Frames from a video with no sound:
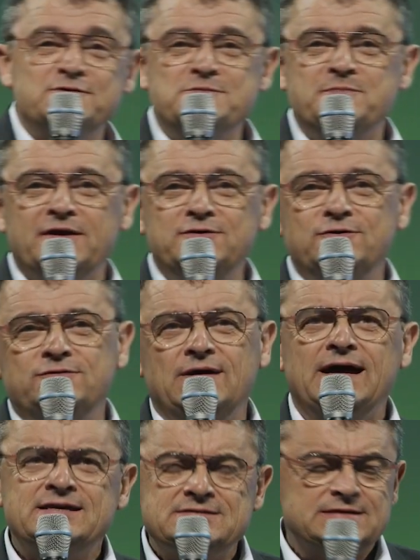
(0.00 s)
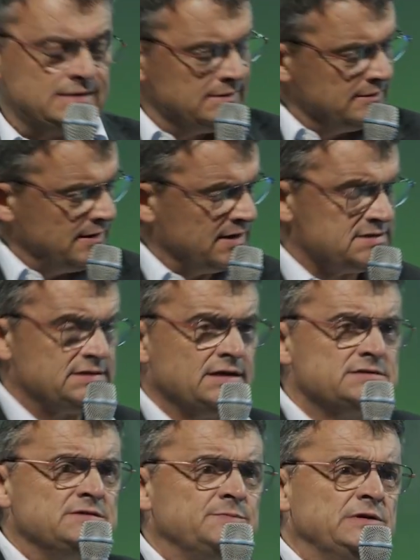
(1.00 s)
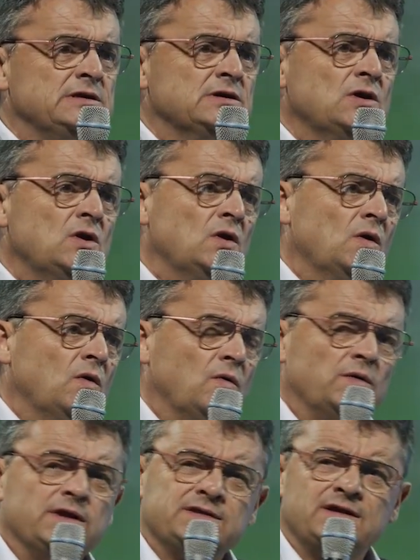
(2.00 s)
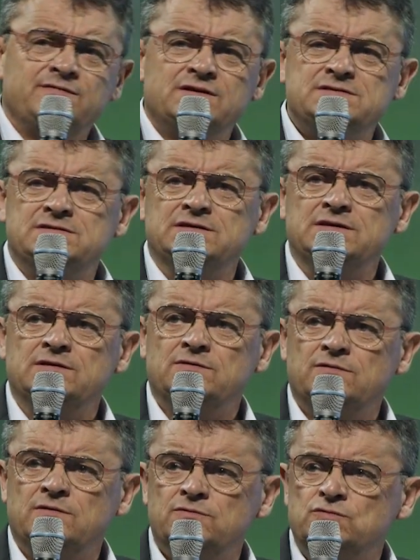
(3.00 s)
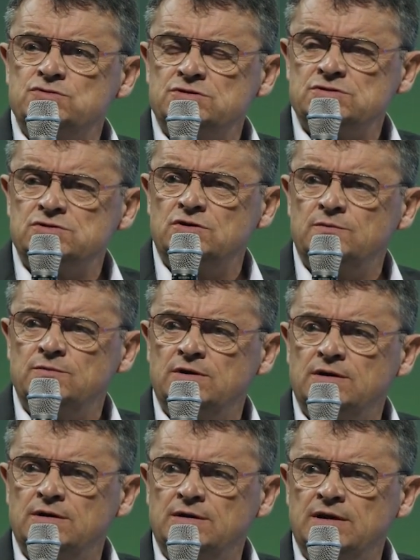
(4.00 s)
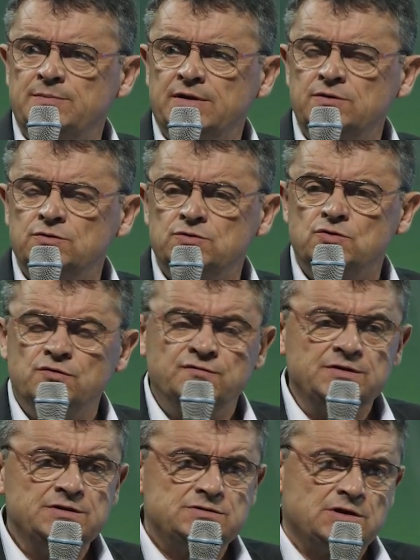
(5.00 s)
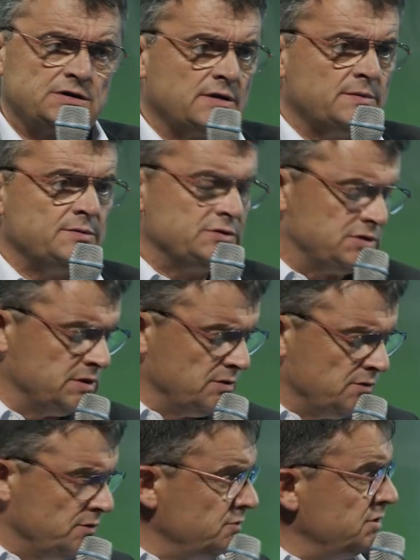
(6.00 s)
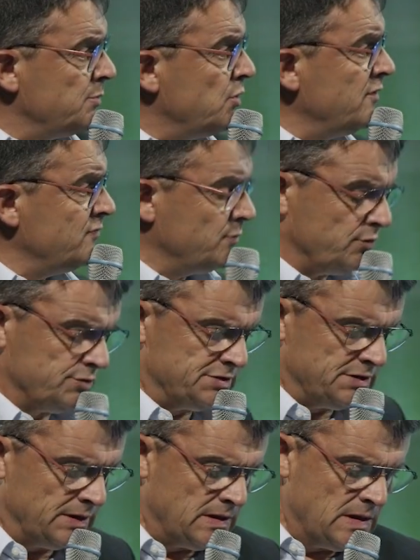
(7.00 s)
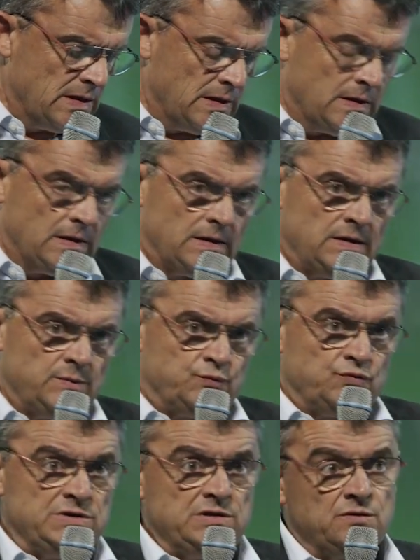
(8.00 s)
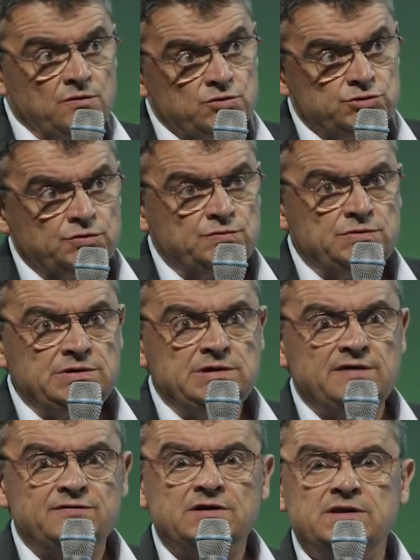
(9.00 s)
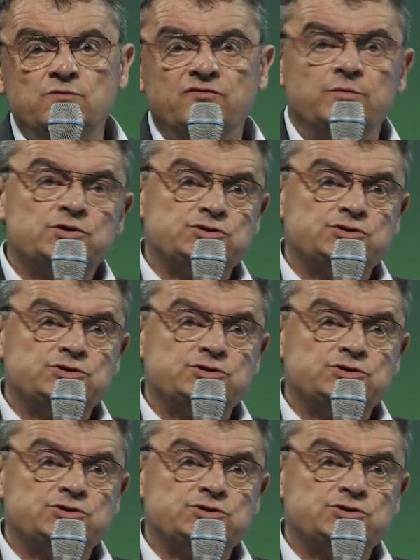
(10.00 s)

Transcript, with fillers: une période assez, assez atypique. On a traversé euh, tous ensemble la, période Covid, qui a quand même été euh, une épreuve, on peut le dire. Et puis euh, aujourd'hui, avec les mouvements